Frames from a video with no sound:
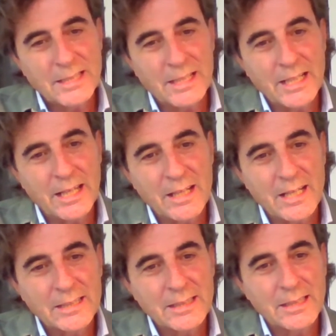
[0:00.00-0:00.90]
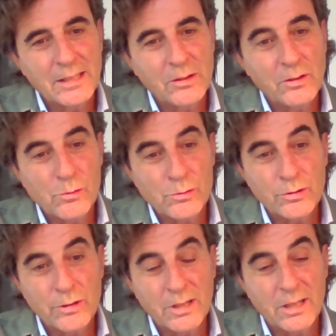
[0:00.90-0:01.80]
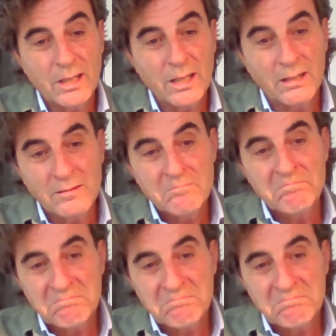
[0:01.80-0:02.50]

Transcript: salir adelante o incluso de que